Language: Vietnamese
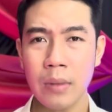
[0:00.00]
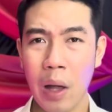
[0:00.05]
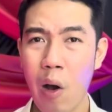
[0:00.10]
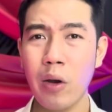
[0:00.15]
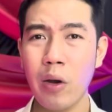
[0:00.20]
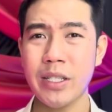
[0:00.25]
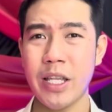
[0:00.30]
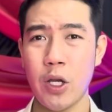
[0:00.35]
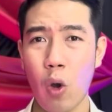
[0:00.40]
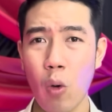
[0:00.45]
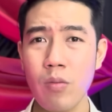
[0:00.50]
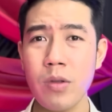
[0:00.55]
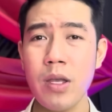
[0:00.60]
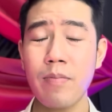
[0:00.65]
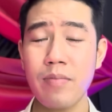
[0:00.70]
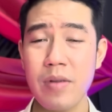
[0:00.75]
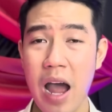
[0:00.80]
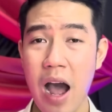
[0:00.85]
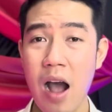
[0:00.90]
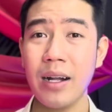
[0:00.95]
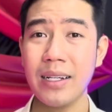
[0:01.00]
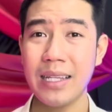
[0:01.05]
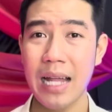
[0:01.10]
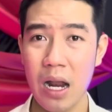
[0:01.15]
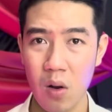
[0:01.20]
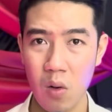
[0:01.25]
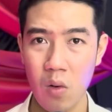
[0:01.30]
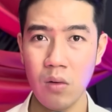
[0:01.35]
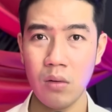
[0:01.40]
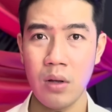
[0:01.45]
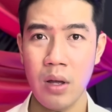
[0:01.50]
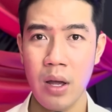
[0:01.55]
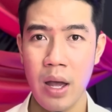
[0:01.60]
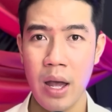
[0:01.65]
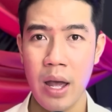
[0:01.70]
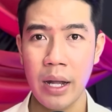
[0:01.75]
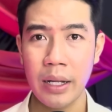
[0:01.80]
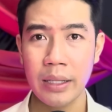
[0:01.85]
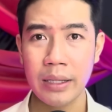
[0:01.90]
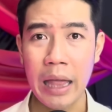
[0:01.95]
Thôi thì cũng giúp đỡ người ta luôn,
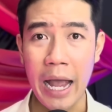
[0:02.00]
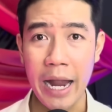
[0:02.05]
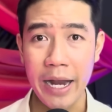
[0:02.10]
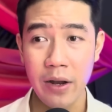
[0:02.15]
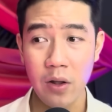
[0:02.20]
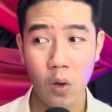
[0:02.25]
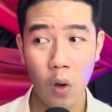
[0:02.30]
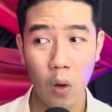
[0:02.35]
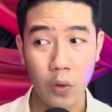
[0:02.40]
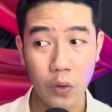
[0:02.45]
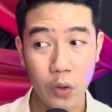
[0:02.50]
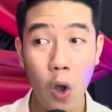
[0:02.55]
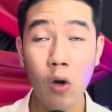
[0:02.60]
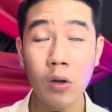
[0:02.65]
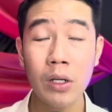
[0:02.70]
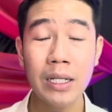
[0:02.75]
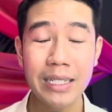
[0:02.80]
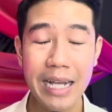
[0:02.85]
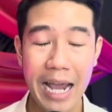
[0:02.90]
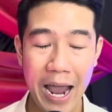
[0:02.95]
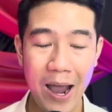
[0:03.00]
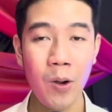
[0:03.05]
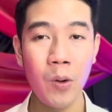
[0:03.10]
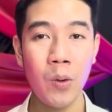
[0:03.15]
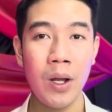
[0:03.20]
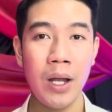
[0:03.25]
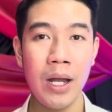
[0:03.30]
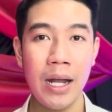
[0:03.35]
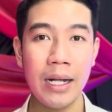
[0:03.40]
thấy nó còn nhô lên cao,